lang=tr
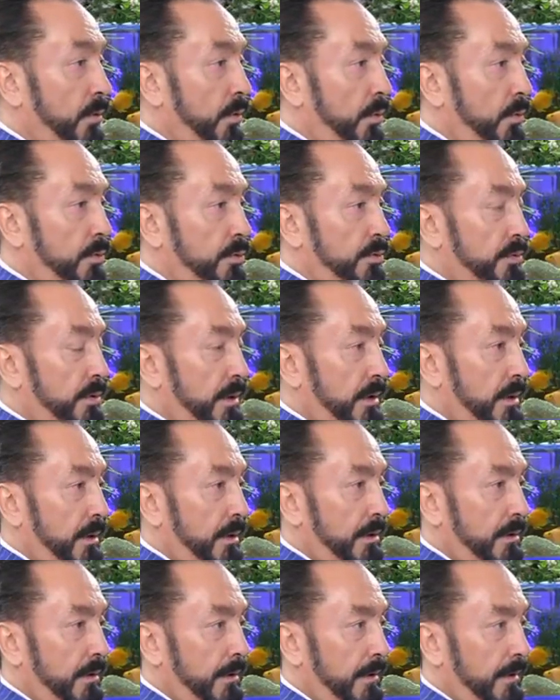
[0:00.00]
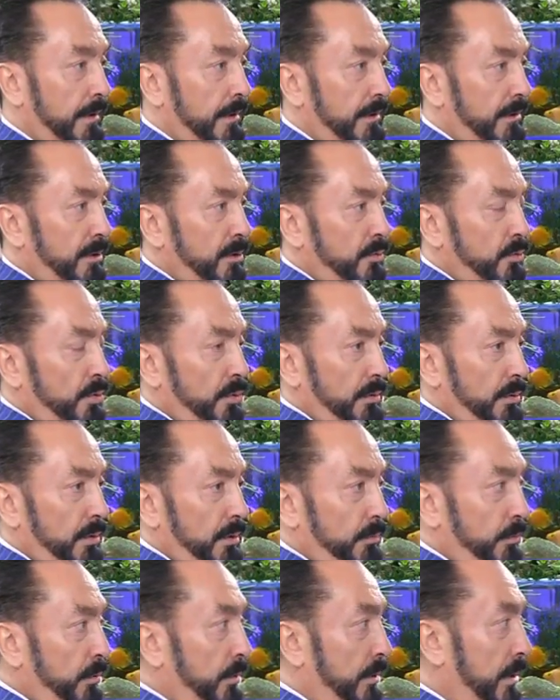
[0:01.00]
ovuşturarak ki çoğu da
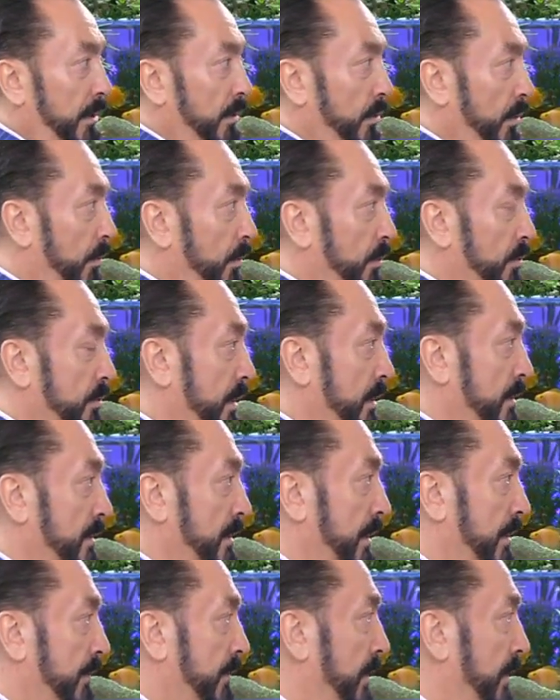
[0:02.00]
bunların homoseksüel ve